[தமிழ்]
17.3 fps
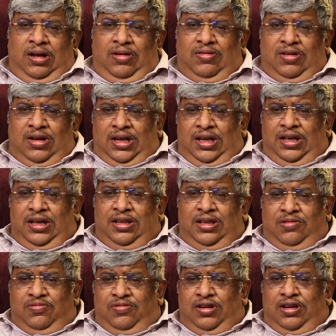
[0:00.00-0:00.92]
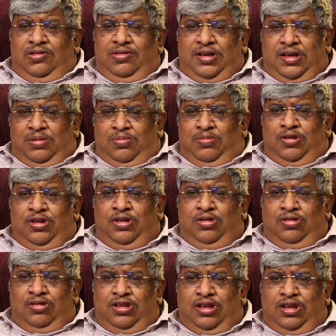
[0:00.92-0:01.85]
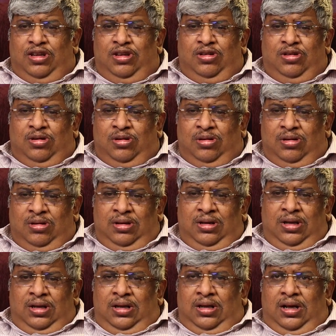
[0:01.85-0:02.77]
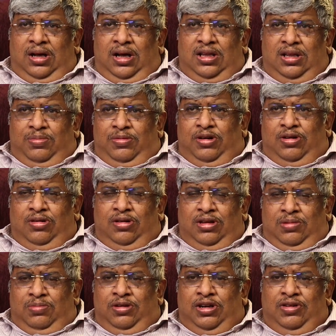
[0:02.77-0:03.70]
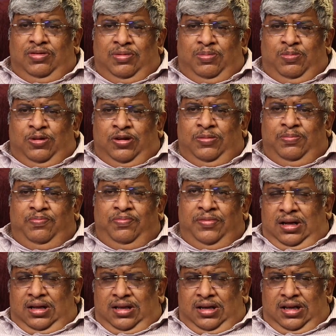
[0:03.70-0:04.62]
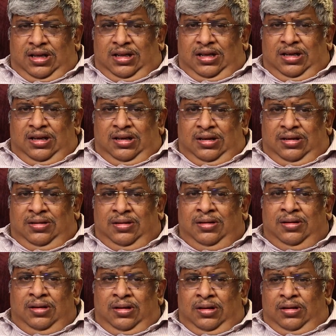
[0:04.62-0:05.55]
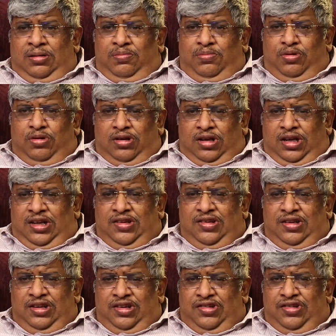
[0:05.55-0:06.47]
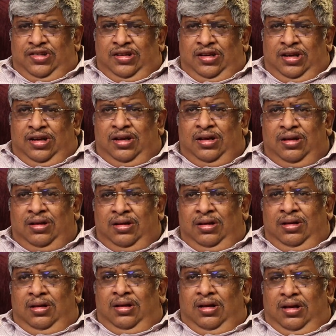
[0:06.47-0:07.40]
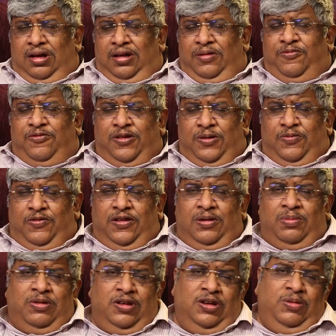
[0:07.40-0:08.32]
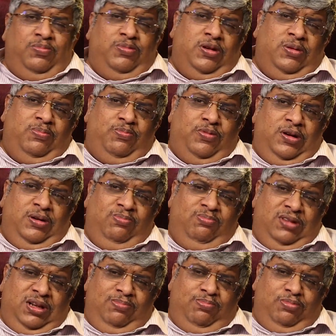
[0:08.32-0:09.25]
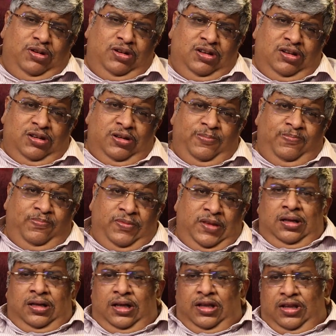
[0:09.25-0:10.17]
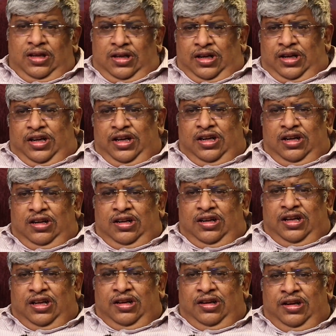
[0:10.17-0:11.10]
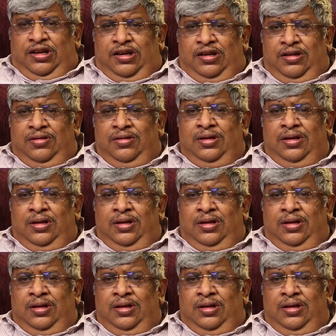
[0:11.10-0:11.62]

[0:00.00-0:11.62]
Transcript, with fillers: அவனால் எதை விட்டு வைக்க முடியும்னு தெரியுதோ அதை மட்டும்தான் முட்டு வைப்போம் அதனால் ப்ரொக்காசினேஷனை ஹைஃபர் ஃபார்மாக ரிப்பேர் பண்ணி பண்ணுங்கள் எது கிரிட்டிக்கல் டார்கெட்